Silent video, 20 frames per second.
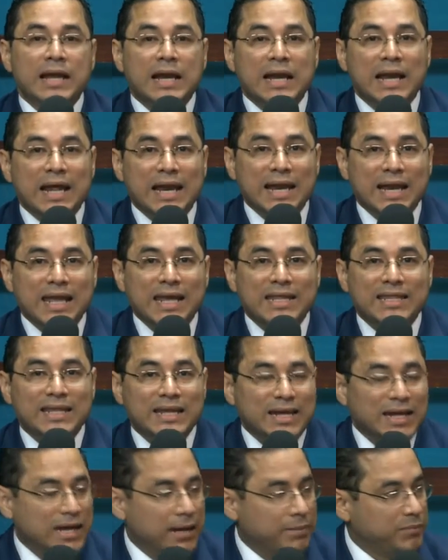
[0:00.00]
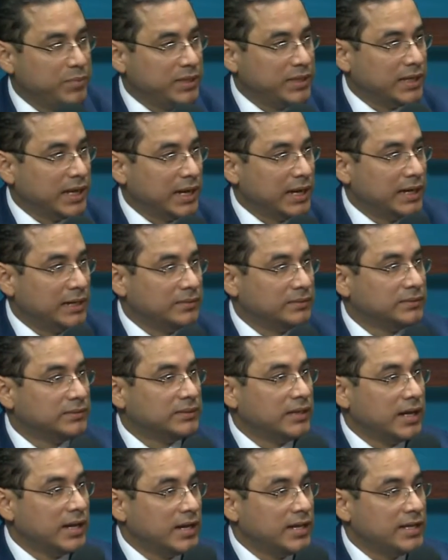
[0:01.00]
la ley del capital.
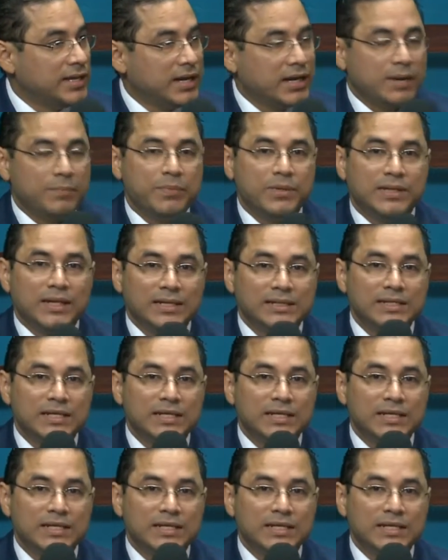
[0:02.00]
La ley del capital